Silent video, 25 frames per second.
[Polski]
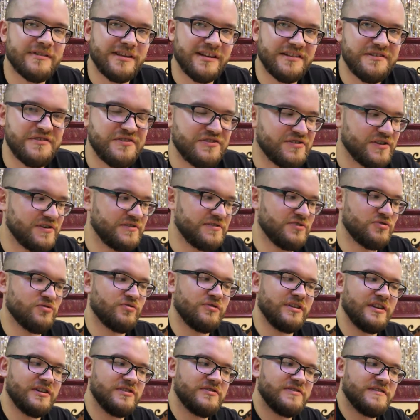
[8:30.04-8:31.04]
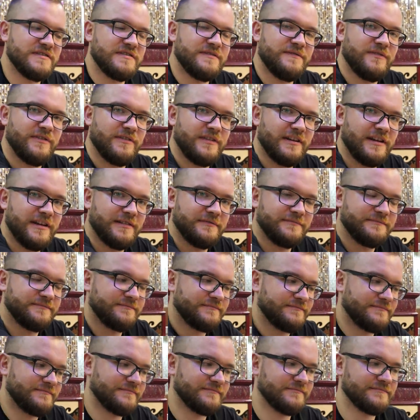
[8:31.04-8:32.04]
tanich rzeczy, tutaj jeszcze jest woda
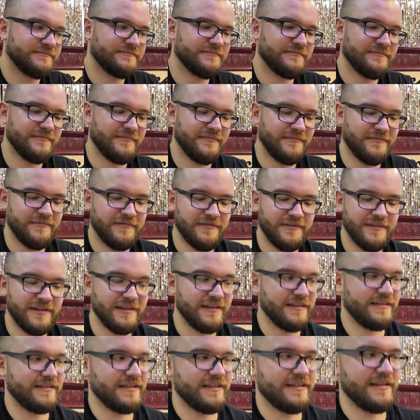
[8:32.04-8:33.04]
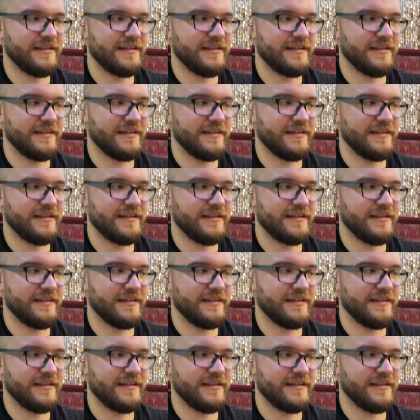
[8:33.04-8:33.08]
za